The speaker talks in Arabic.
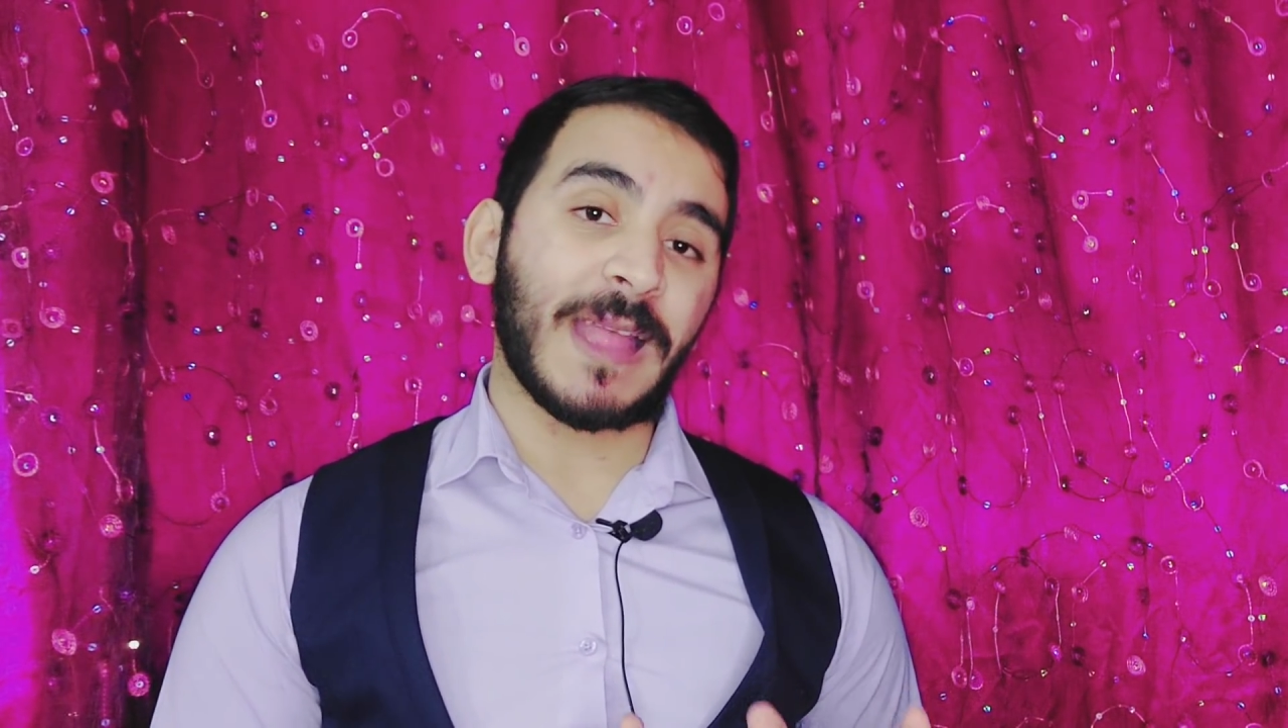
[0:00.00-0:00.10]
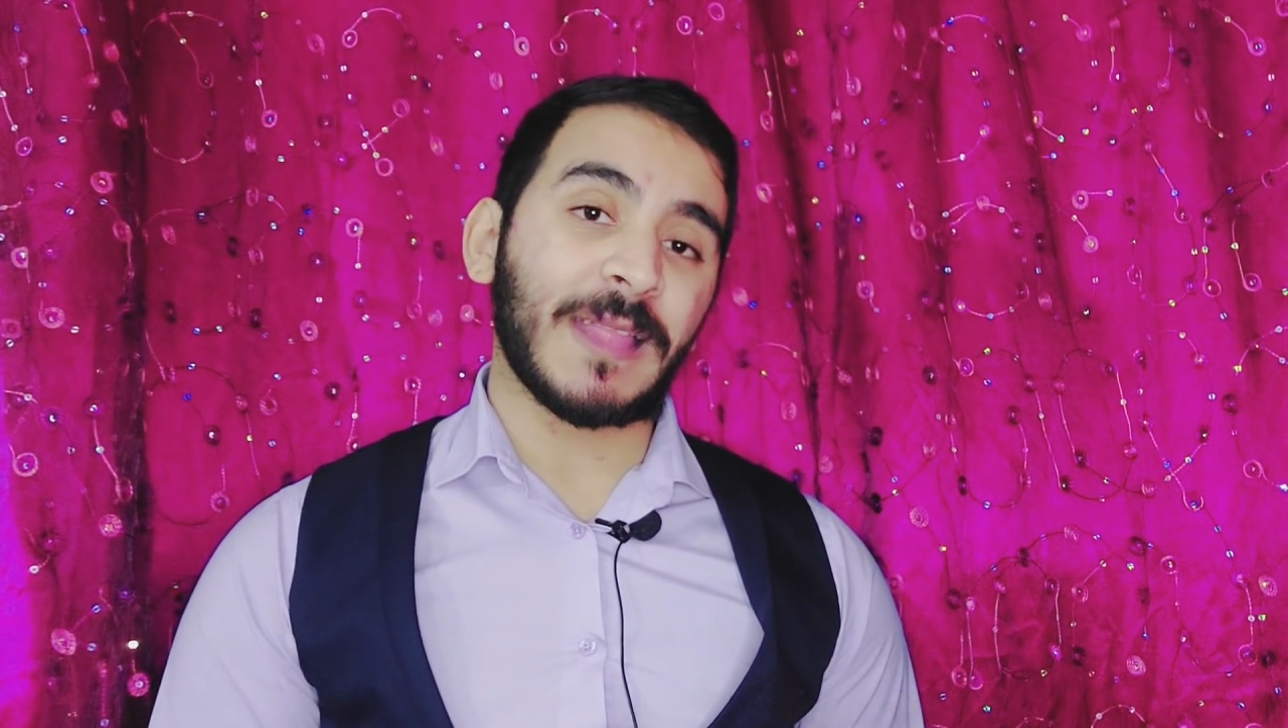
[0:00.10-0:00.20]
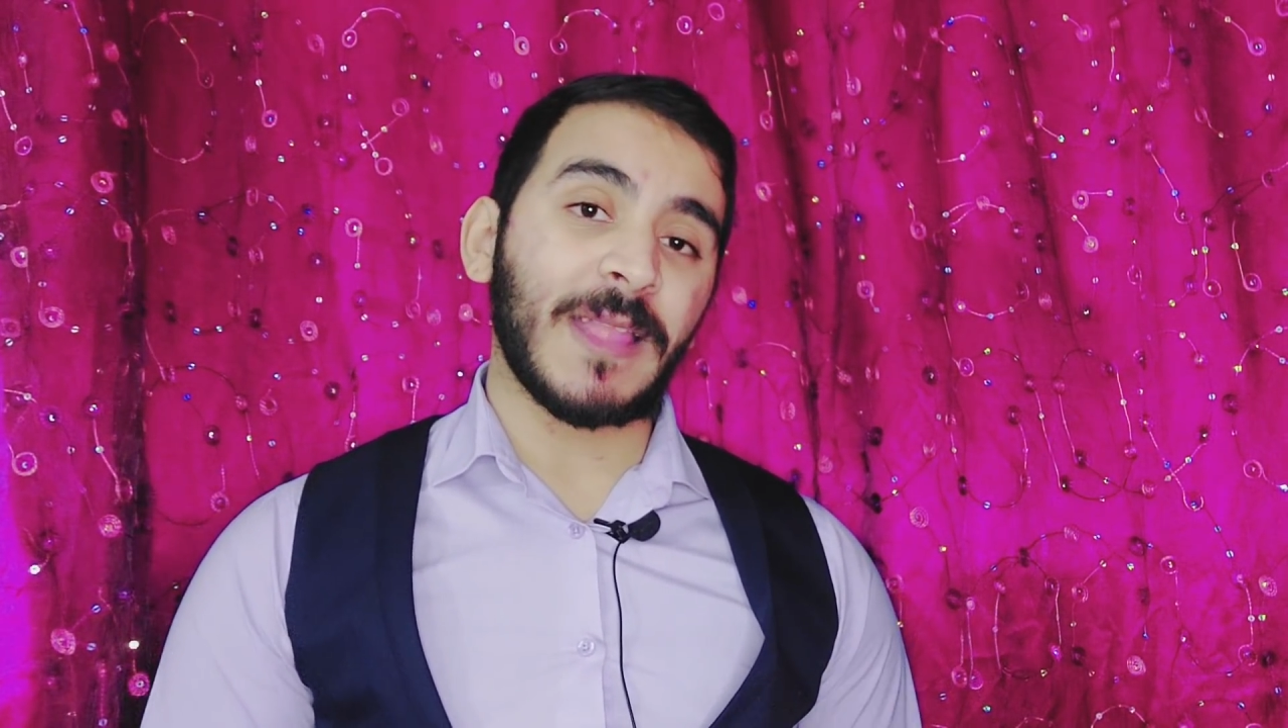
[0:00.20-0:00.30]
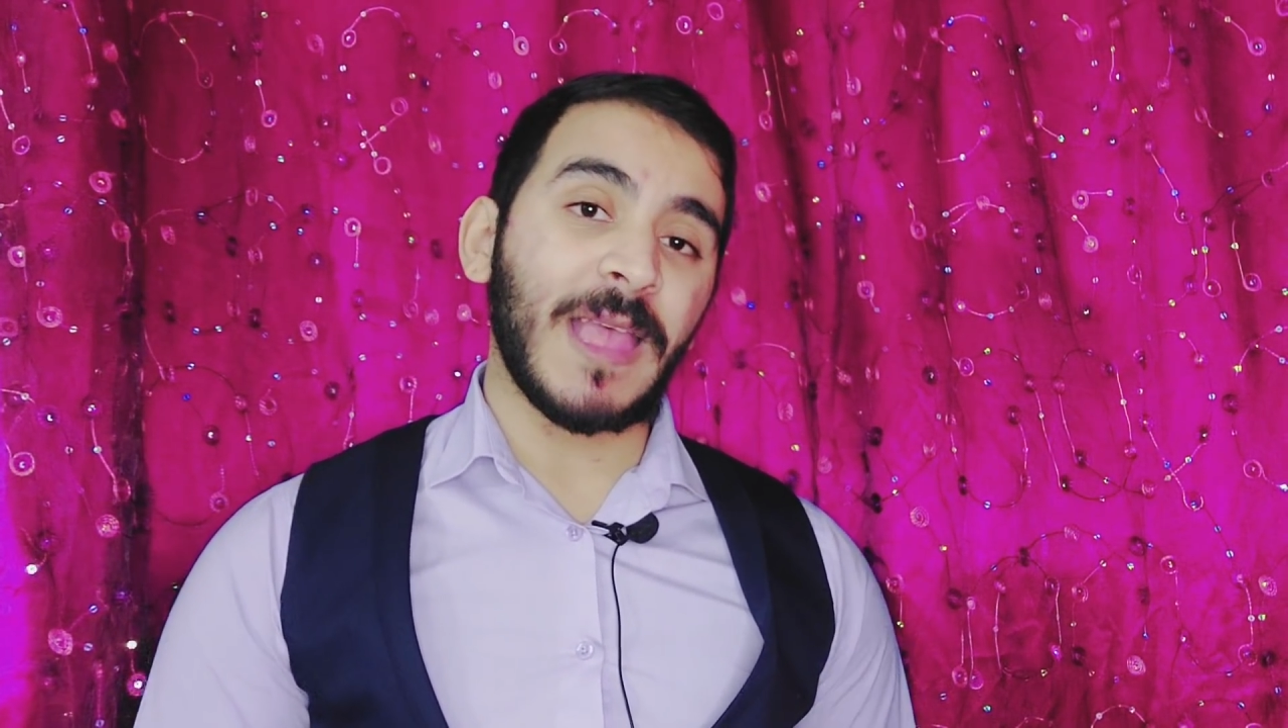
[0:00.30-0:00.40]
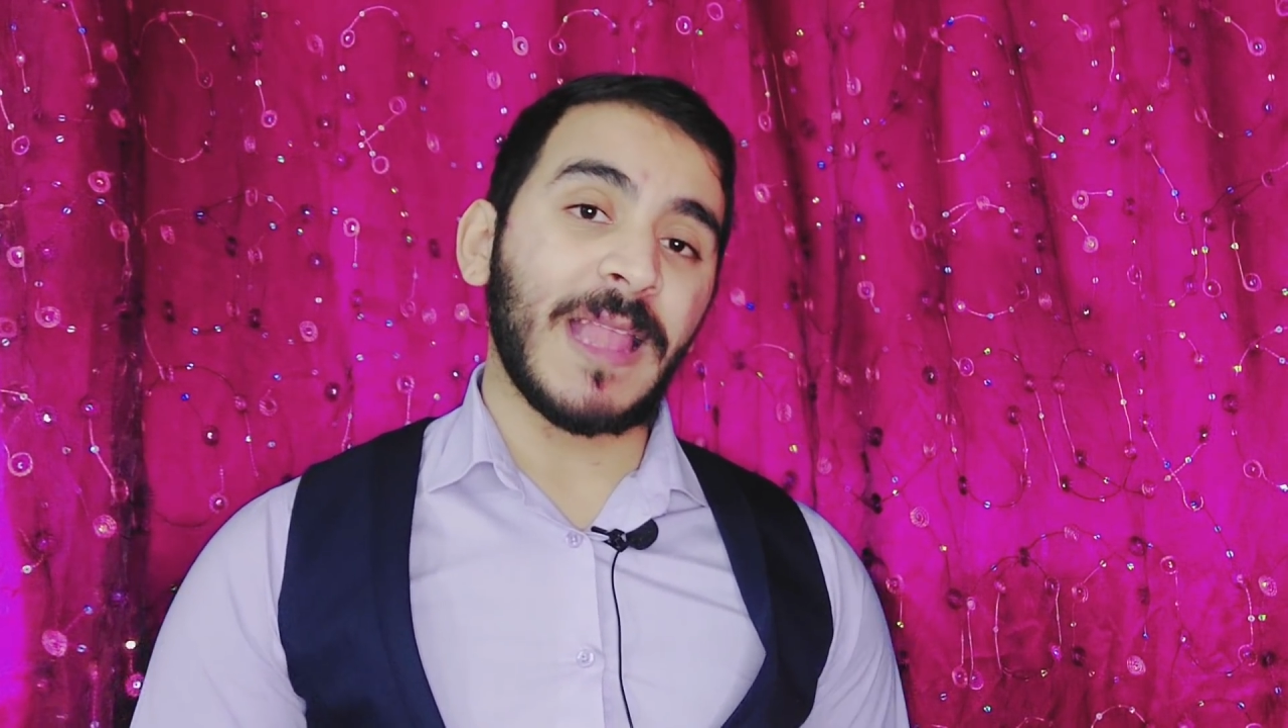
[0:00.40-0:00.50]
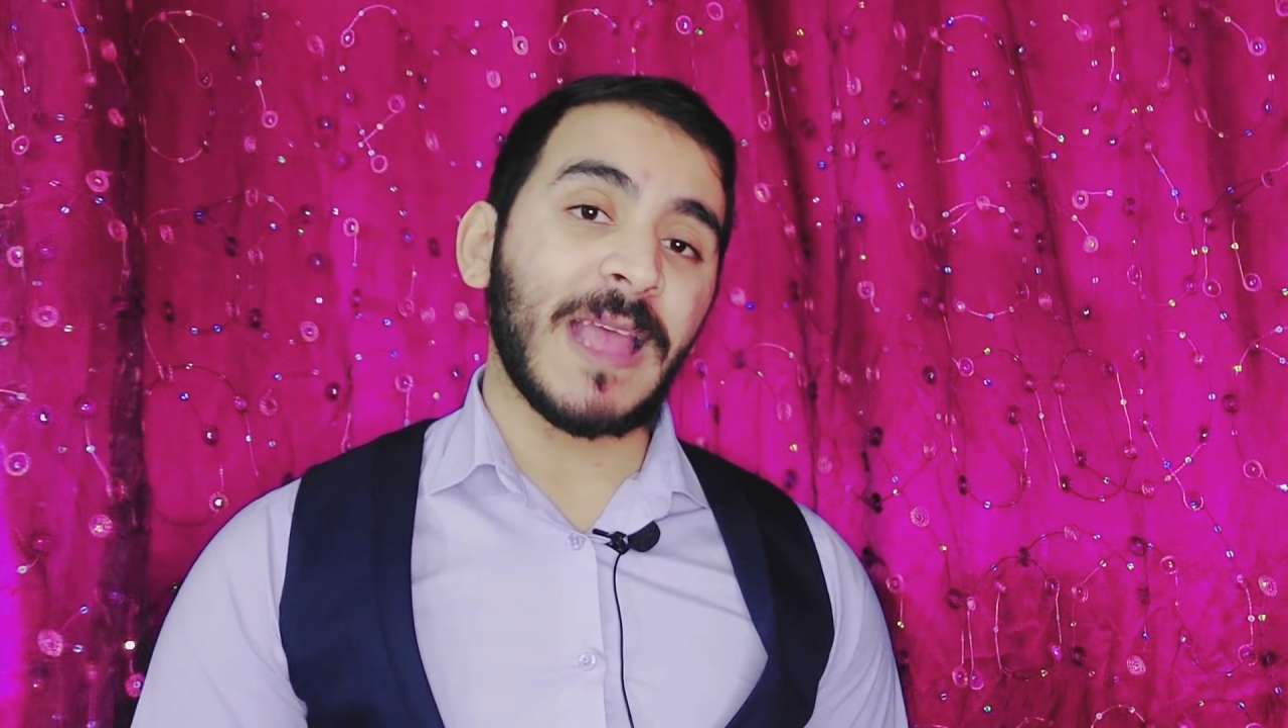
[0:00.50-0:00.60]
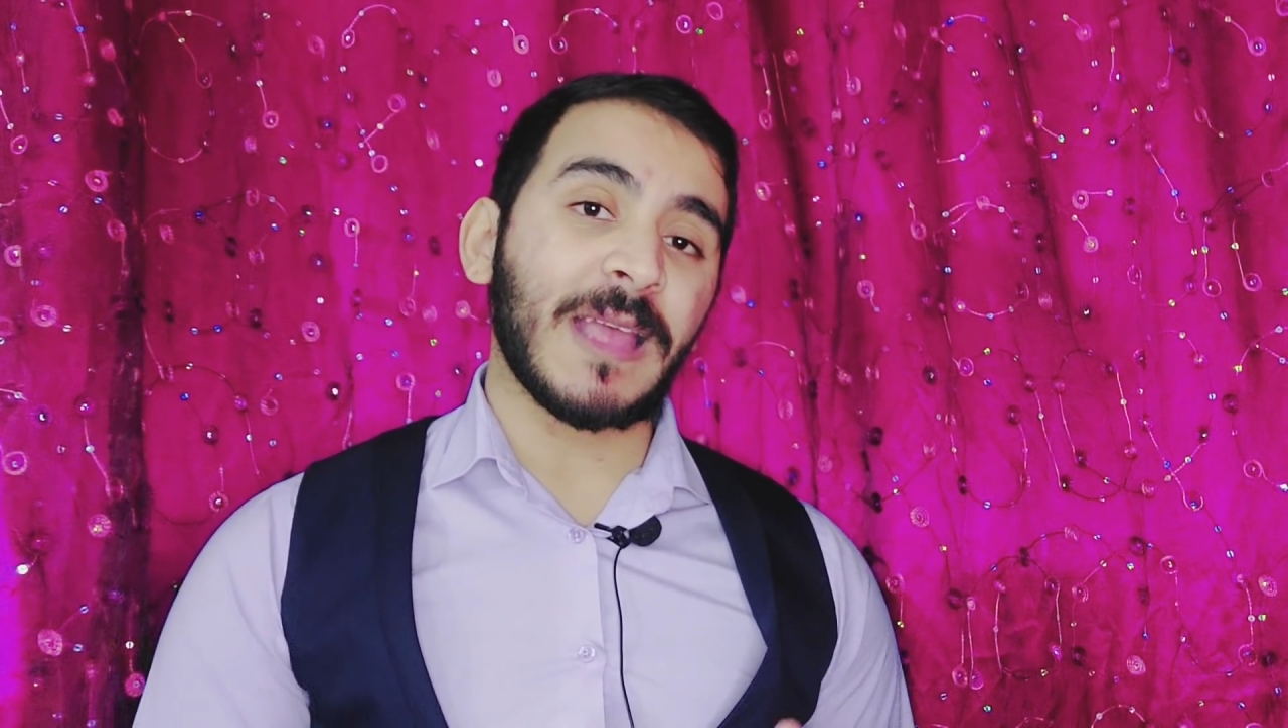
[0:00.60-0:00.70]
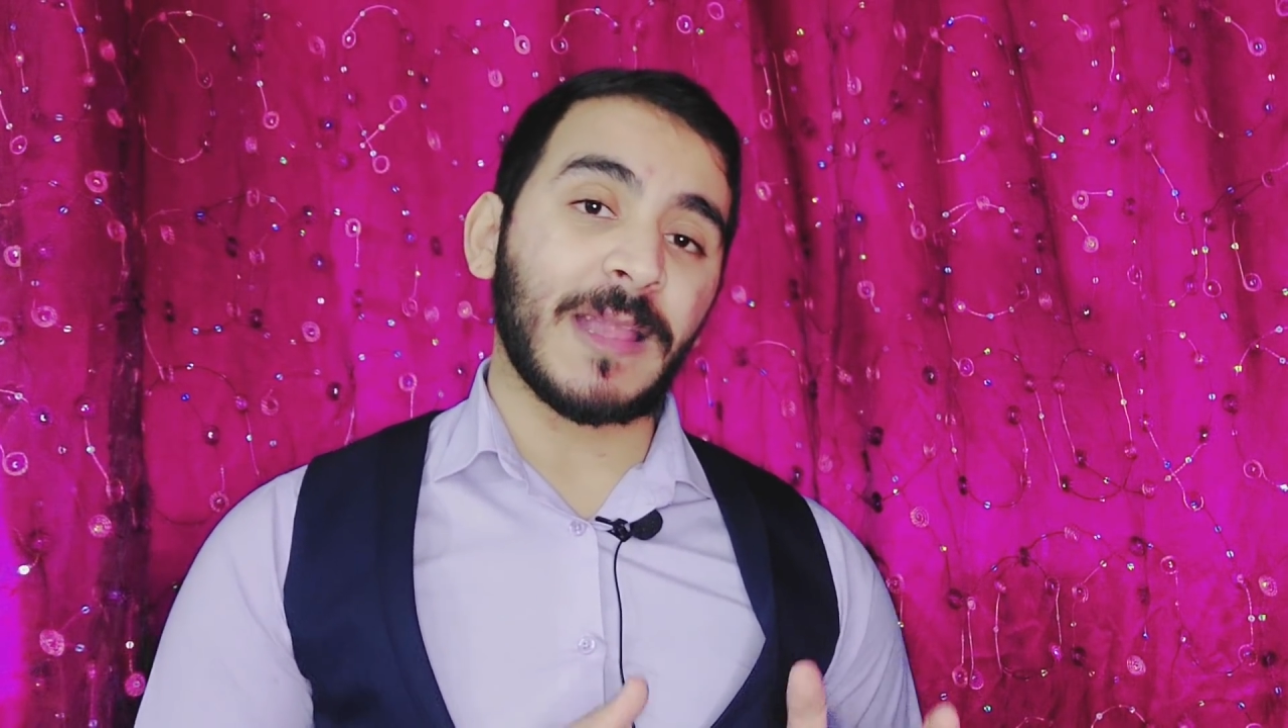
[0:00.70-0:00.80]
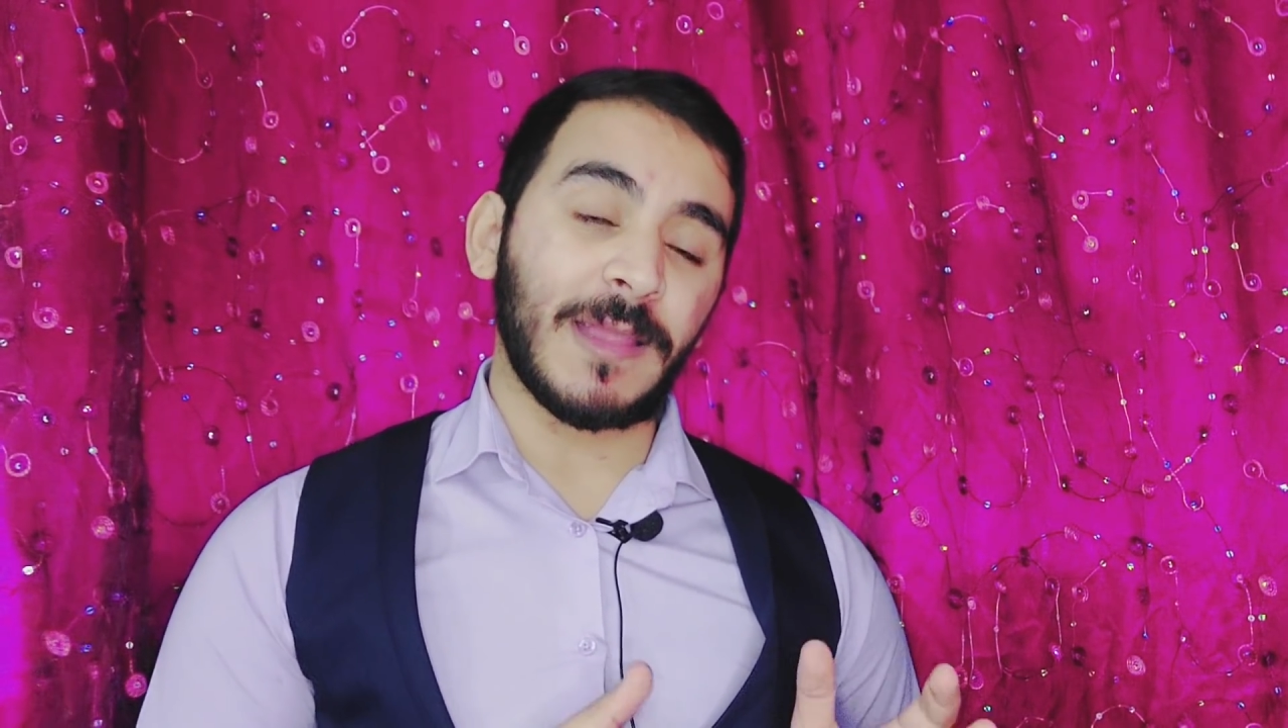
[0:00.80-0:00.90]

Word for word: هحددها لك